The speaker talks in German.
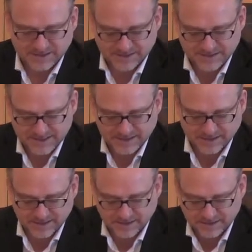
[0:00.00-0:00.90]

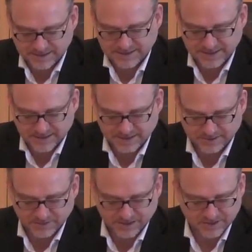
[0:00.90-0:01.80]
Nizia Nicäa
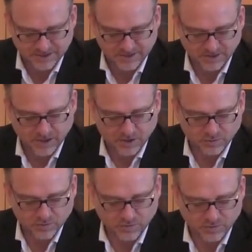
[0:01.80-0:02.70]
im Exil
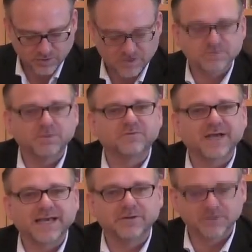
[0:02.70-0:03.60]
und konnte
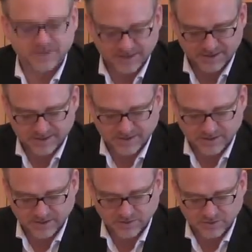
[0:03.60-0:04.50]
1261
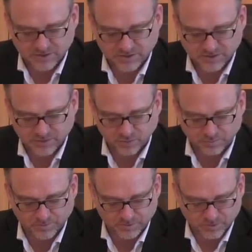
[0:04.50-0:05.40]
nach
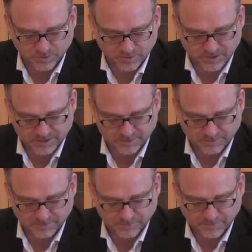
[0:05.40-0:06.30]
Konstantinopel zurückkehren.
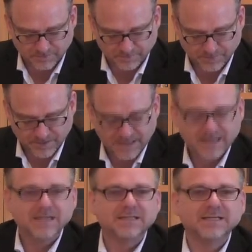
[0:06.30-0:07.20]

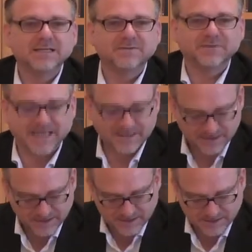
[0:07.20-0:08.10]
Die
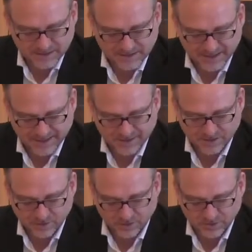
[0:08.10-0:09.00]
weiteren drei
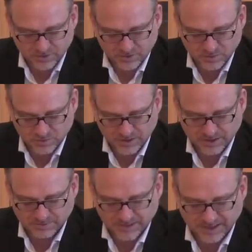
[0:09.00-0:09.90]
Kreuzzüge
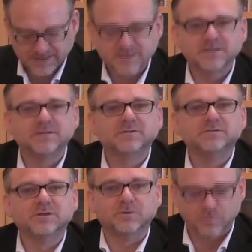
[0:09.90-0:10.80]
im 13.
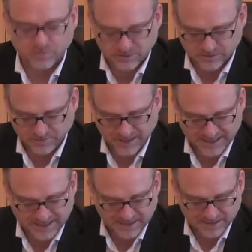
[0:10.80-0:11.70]
Jahrhundert
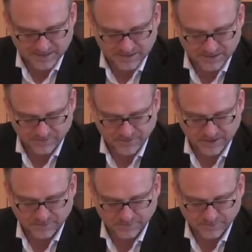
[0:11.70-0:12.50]
veränderten nicht viel.